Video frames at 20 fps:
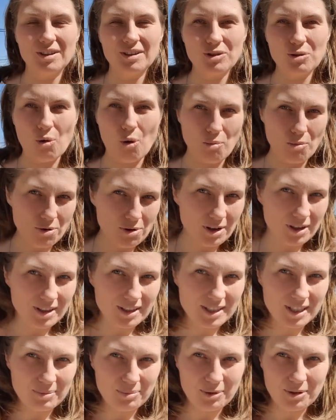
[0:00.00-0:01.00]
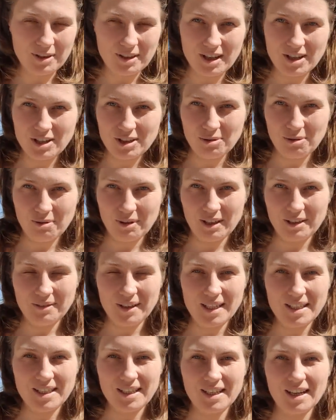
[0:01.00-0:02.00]
дому, где будет наша новая
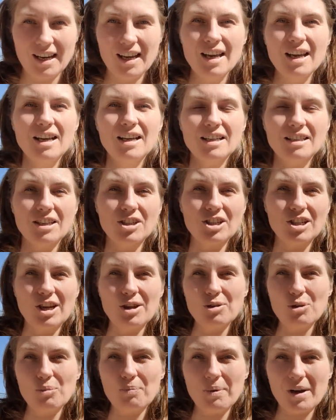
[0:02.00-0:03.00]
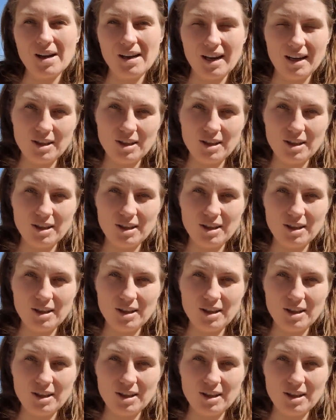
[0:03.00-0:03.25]
квартира. К сожалению, пока